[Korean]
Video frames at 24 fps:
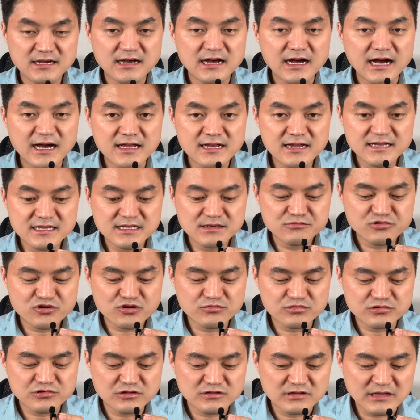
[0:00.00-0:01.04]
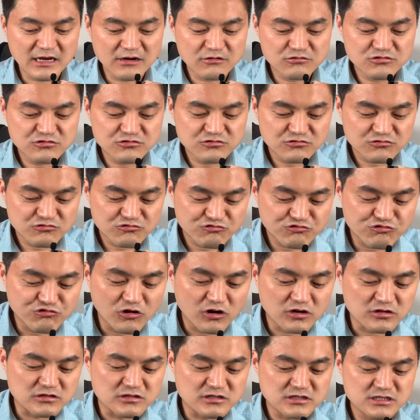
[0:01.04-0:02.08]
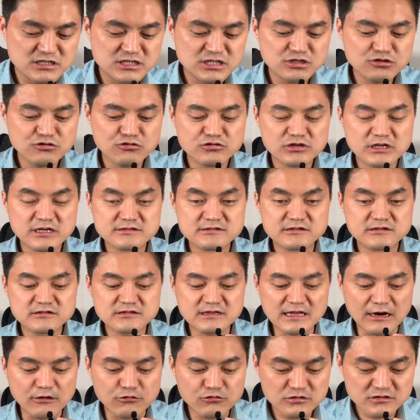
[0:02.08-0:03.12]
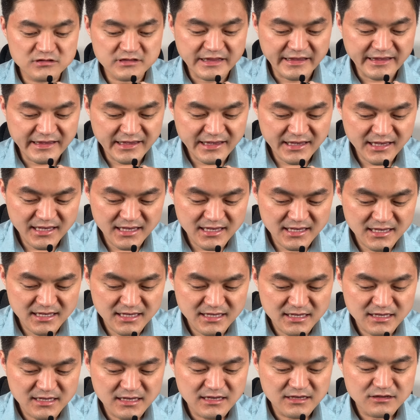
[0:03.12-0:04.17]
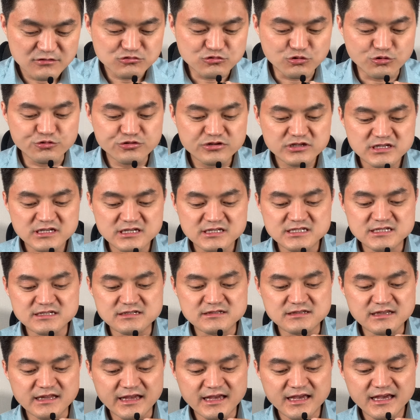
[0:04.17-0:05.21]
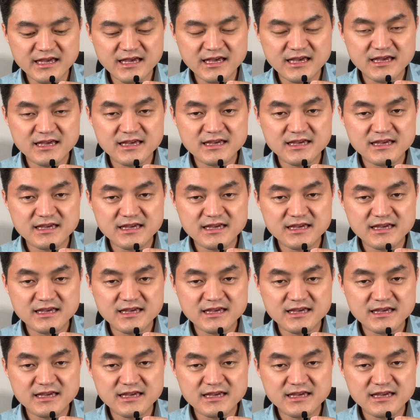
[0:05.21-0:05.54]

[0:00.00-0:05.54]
하나님으로부터 나오는 구원, 시온에서 나올 때, 돌이키실 때,